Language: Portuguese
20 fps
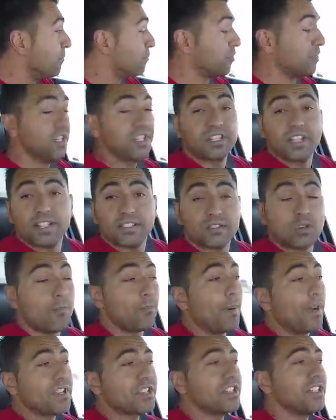porque isto é só
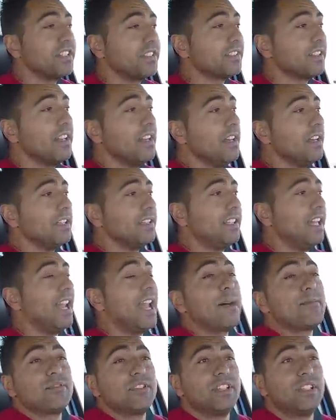para a gente
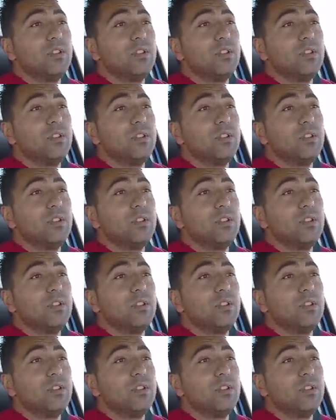tirarmos